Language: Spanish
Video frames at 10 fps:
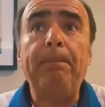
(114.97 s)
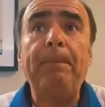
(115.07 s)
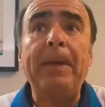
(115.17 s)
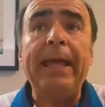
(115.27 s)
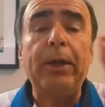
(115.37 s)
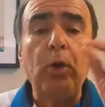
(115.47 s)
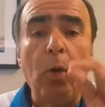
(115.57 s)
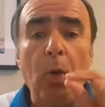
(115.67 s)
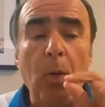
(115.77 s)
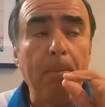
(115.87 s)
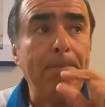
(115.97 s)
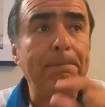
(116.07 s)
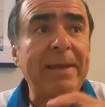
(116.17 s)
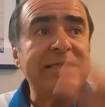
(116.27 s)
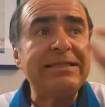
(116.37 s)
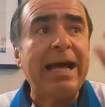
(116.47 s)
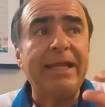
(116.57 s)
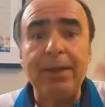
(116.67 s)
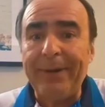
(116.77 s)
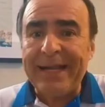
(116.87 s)
Pero
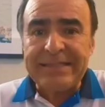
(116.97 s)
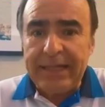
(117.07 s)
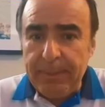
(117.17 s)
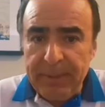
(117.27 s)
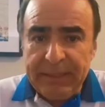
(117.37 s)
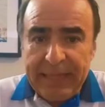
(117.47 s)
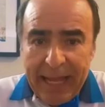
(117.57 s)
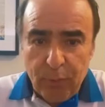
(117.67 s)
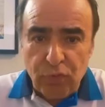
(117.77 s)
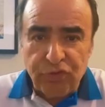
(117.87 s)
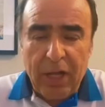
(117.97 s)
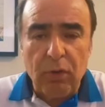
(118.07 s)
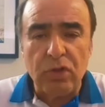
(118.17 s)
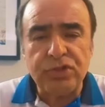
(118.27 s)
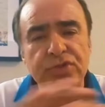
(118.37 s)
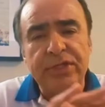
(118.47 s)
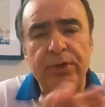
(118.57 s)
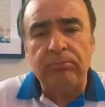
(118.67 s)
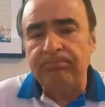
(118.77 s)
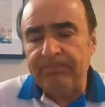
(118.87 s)
pensar que van a ser invitados a costo
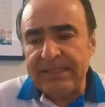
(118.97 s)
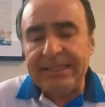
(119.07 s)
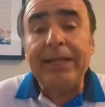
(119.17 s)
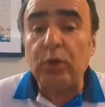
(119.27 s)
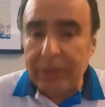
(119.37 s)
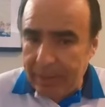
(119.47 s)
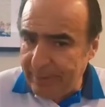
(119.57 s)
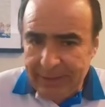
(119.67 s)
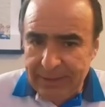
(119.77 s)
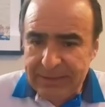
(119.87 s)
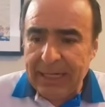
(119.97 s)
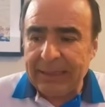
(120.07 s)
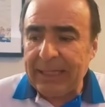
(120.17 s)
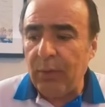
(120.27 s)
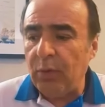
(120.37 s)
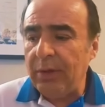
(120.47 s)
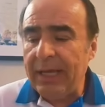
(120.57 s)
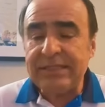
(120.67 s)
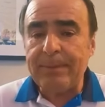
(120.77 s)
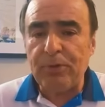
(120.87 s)
cero está totalmente descartado. Esa